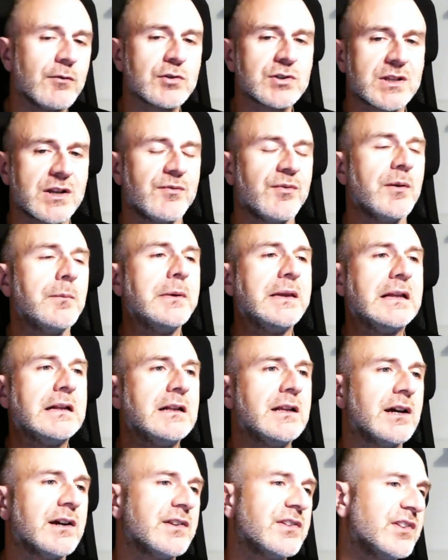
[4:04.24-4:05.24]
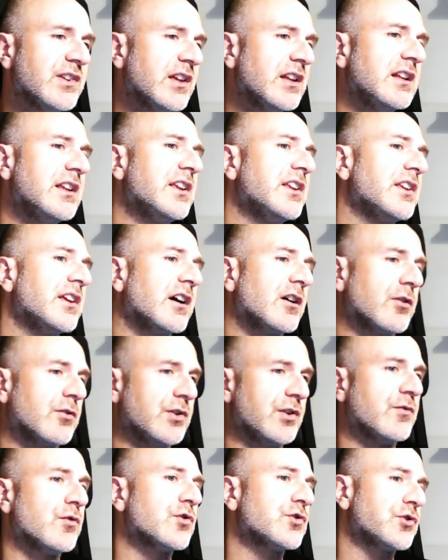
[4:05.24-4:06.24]
vostra famiglia sia in linea con
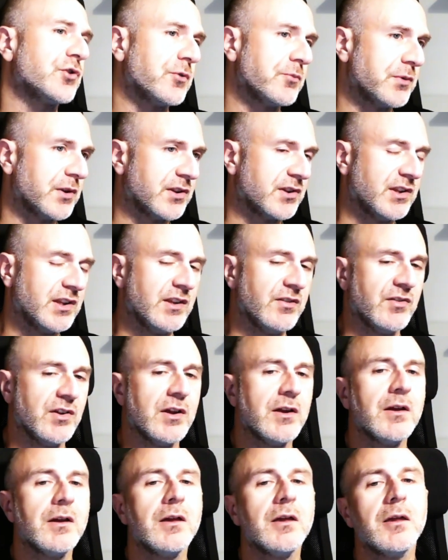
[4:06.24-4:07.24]
i vostri obiettivi.